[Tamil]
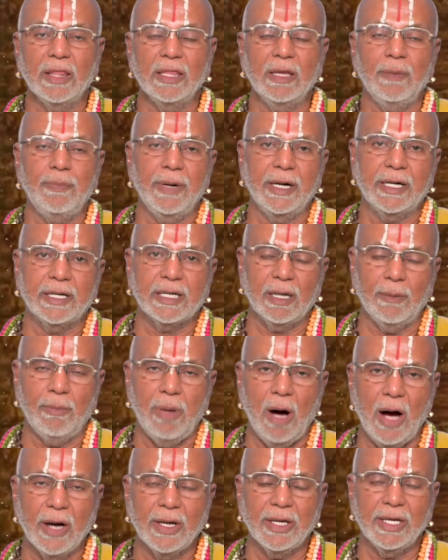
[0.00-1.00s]
அந்த பெற்ற
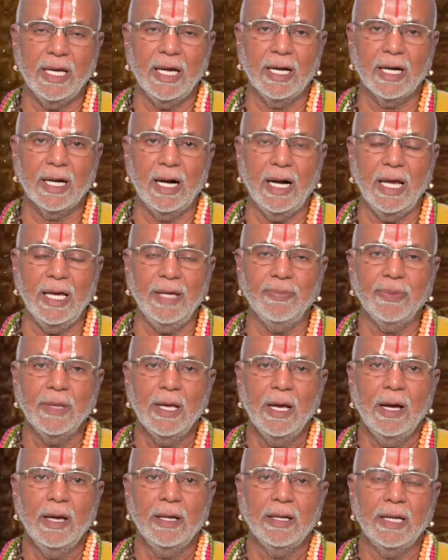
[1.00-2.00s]
பாக்கியங்களை
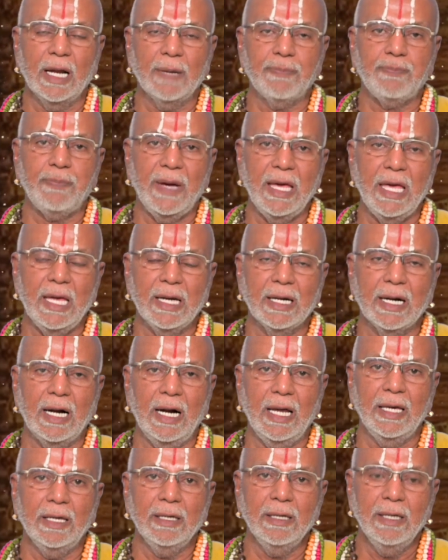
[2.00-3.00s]

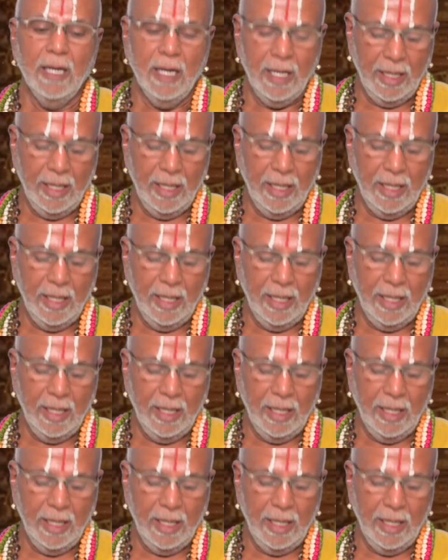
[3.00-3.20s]
நற்பயன்களை